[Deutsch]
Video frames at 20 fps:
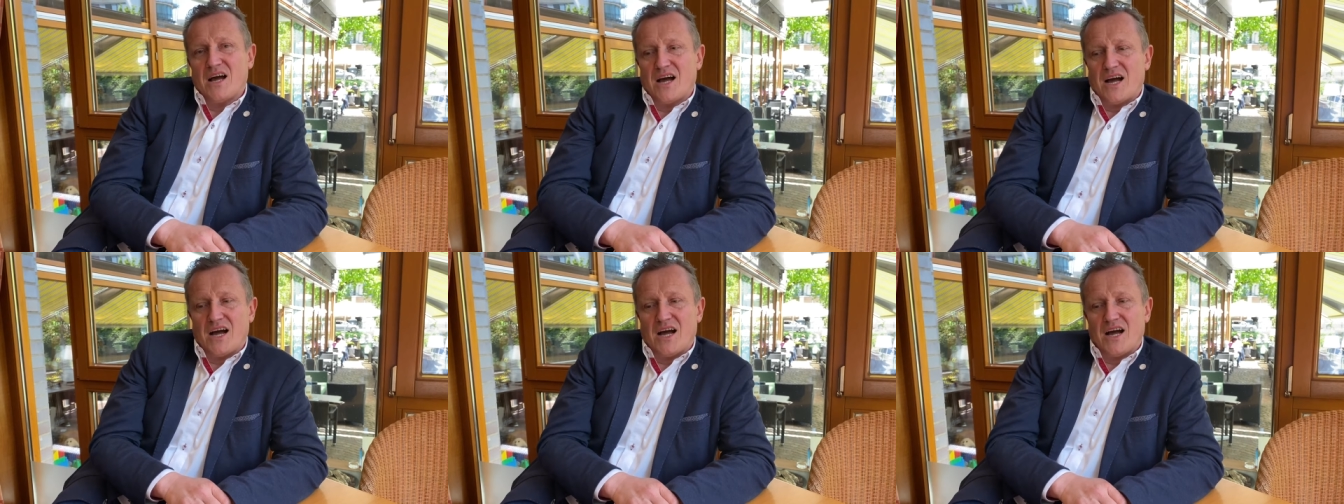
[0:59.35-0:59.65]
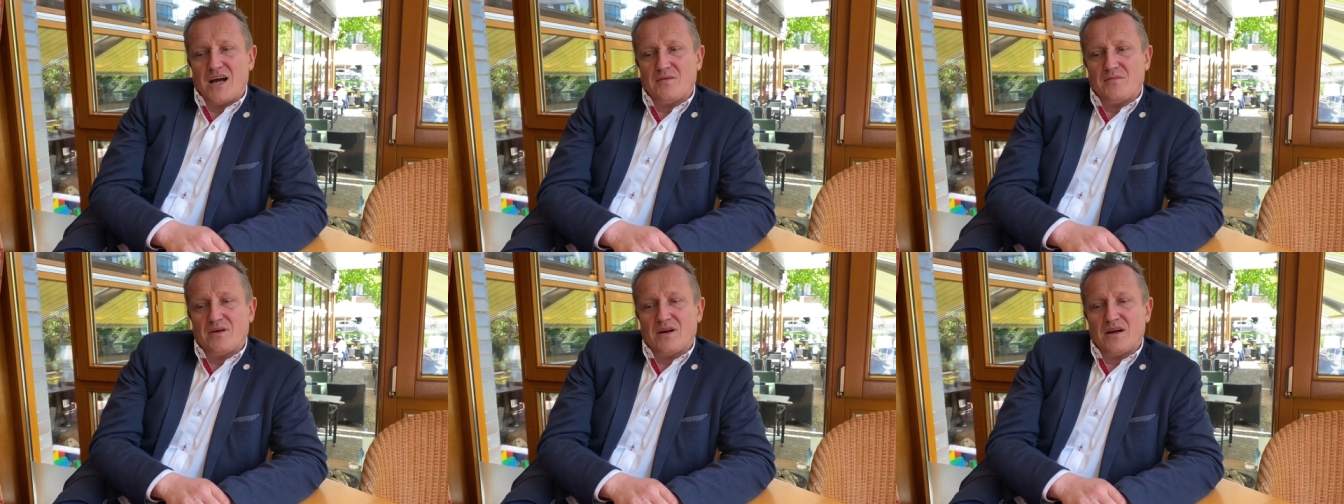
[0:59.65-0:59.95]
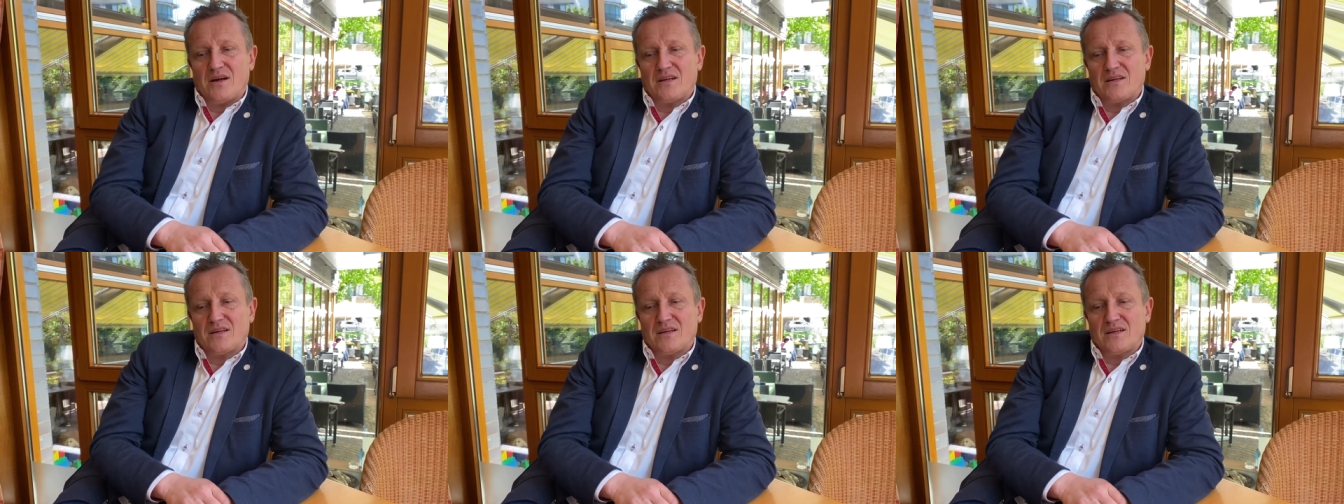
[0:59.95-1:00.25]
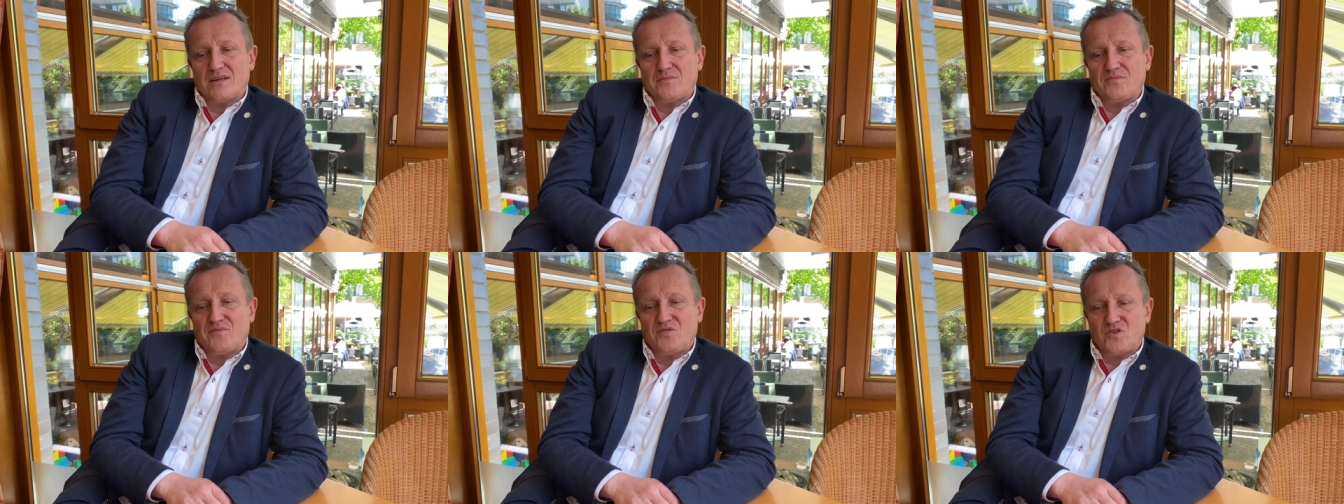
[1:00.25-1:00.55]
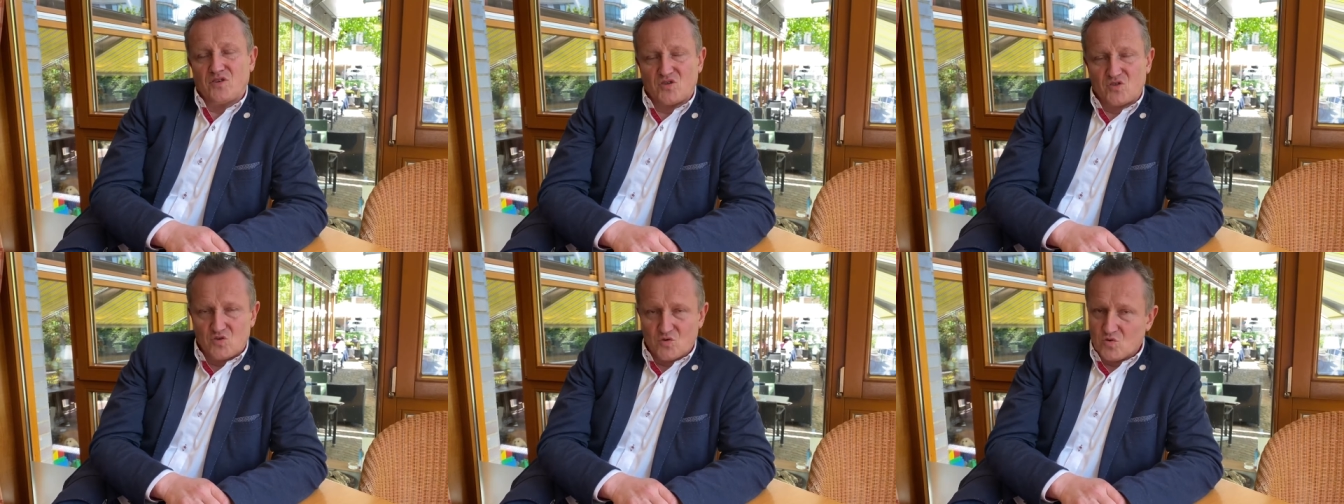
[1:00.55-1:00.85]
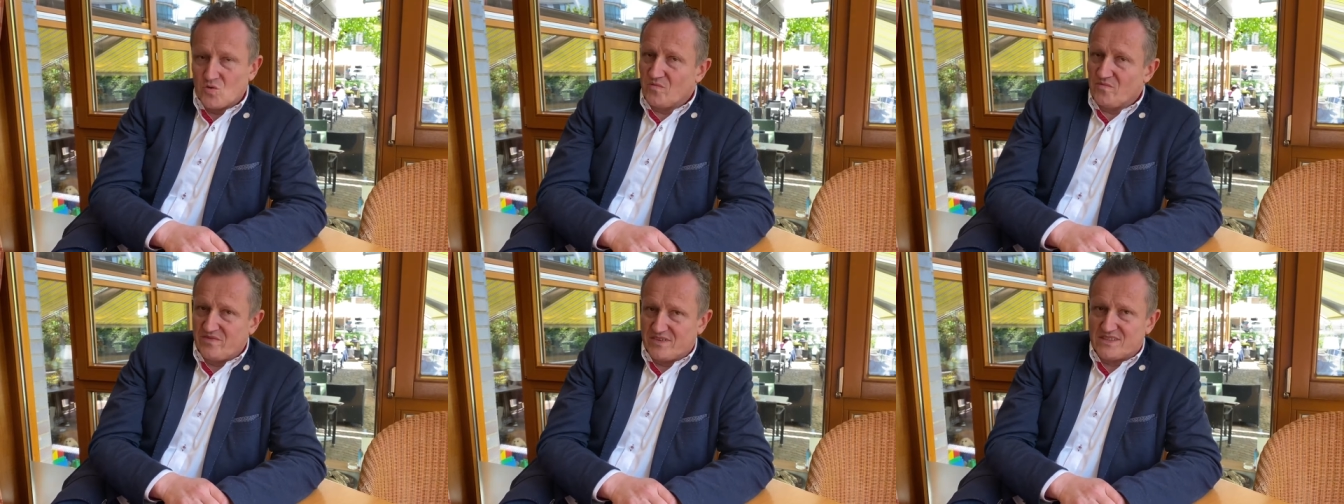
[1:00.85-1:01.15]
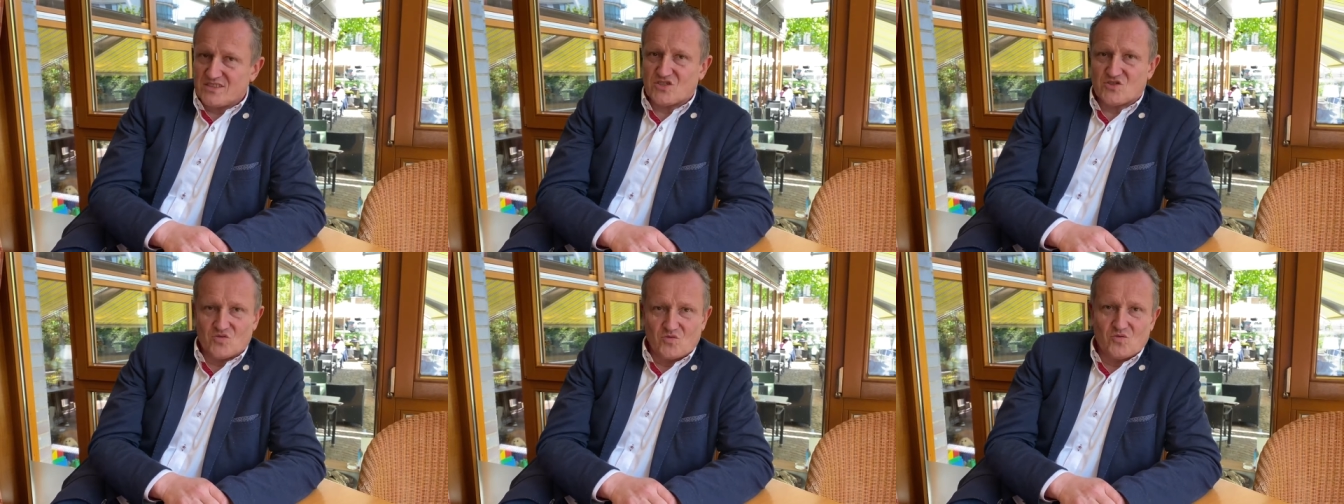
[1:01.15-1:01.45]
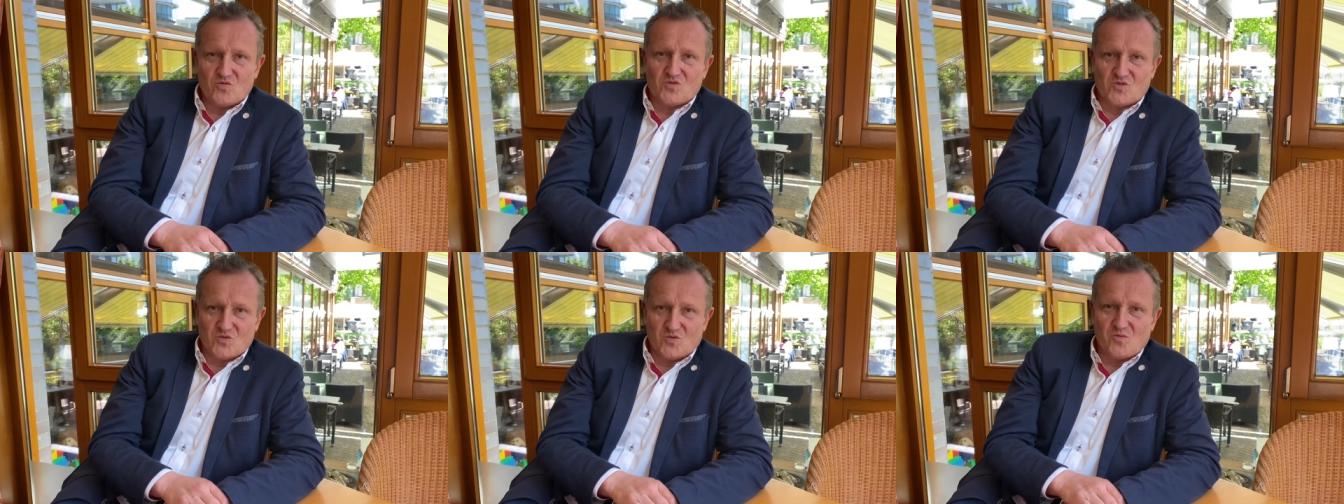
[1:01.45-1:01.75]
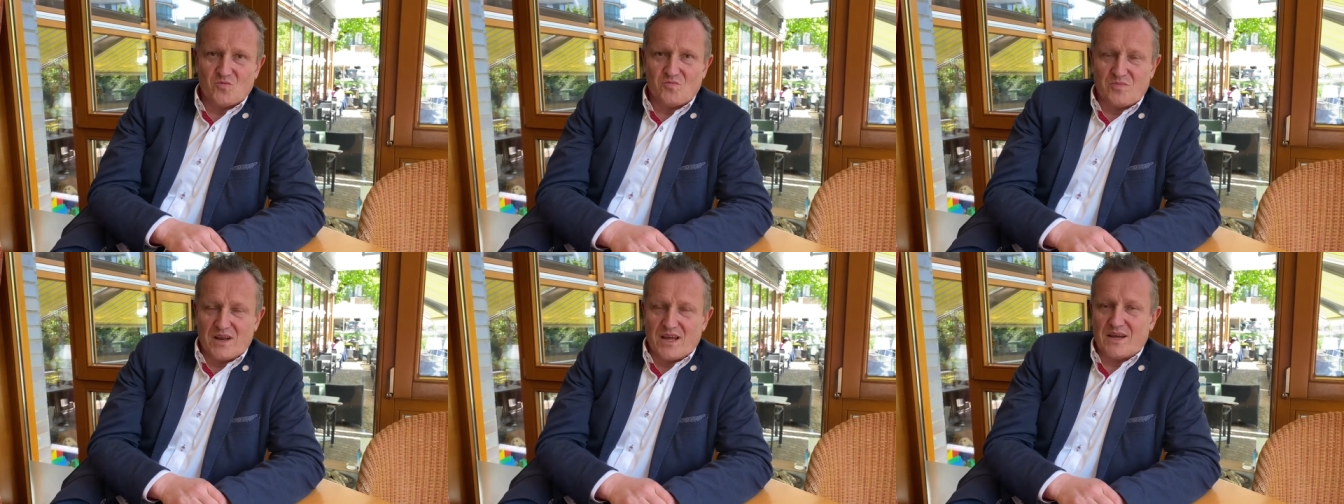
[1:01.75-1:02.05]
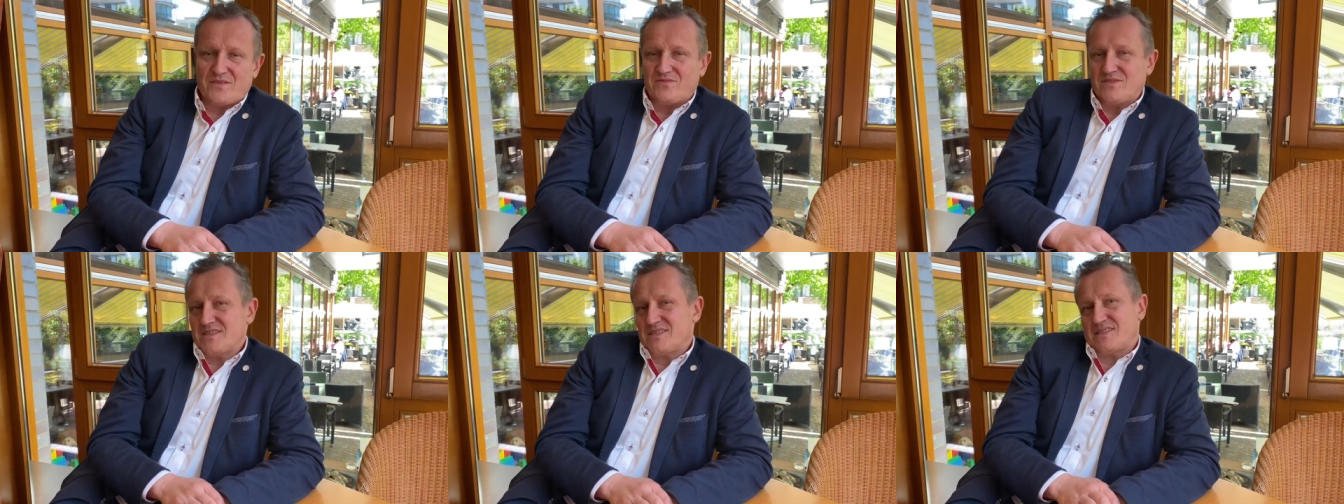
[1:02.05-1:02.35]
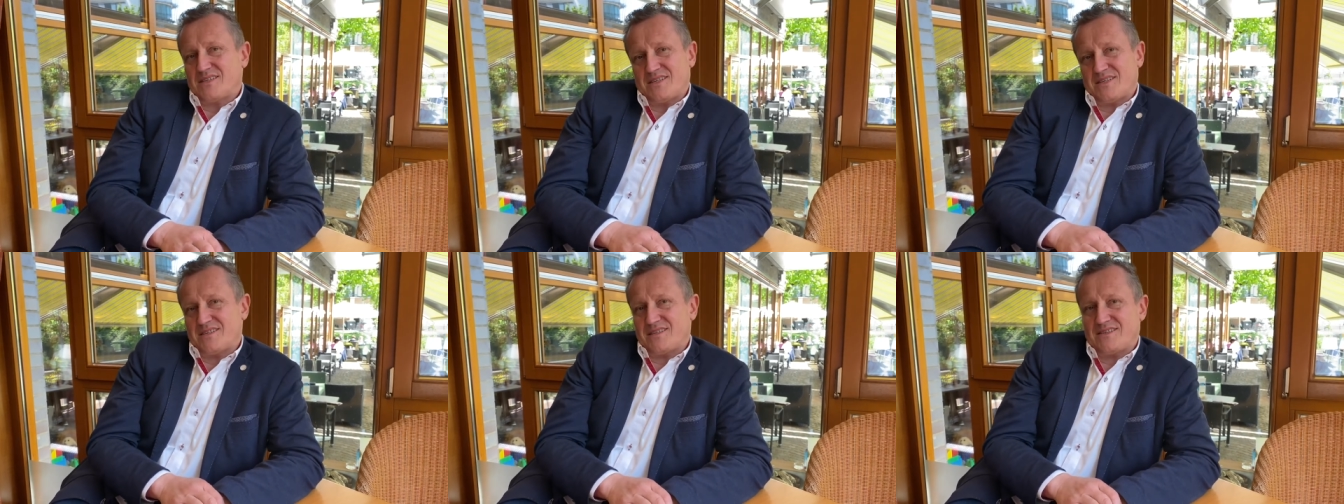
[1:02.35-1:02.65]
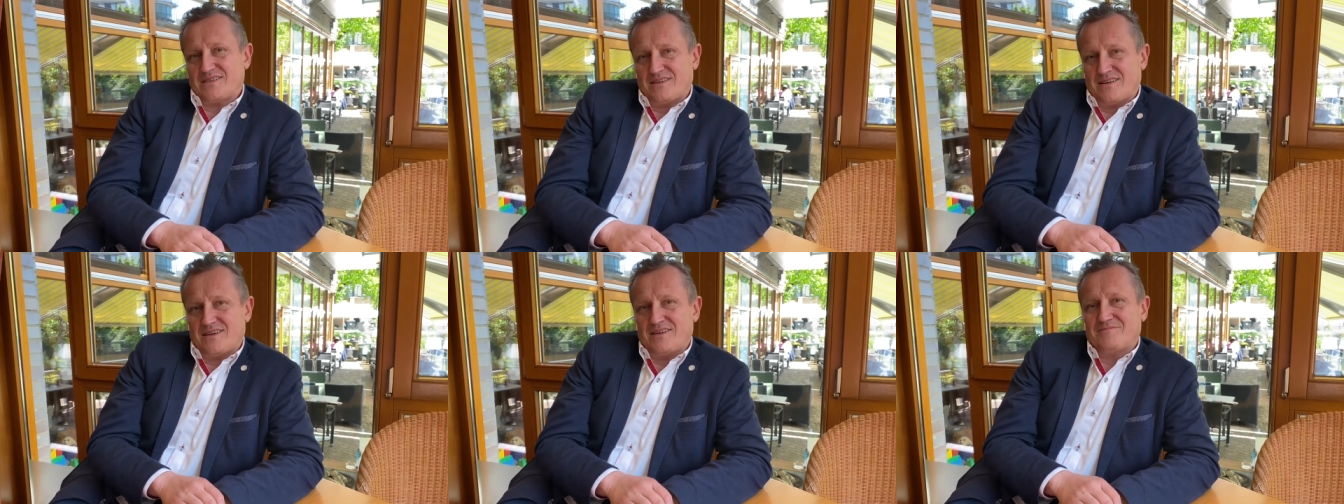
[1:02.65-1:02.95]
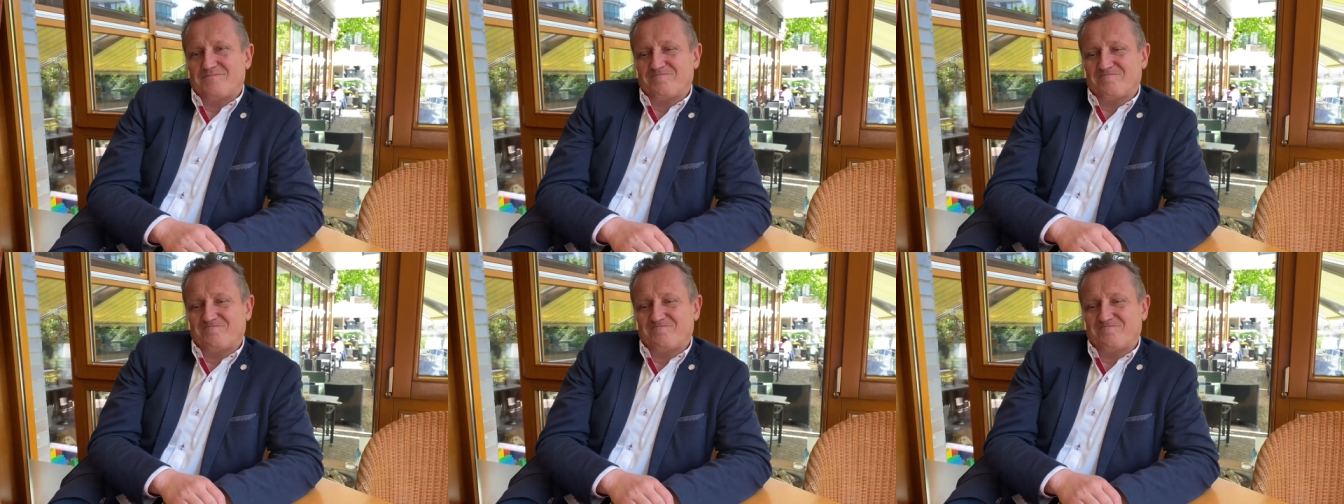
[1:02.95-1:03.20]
Aber äh, für die Zukunft wird es schon so bleiben, wie es ist. Ja.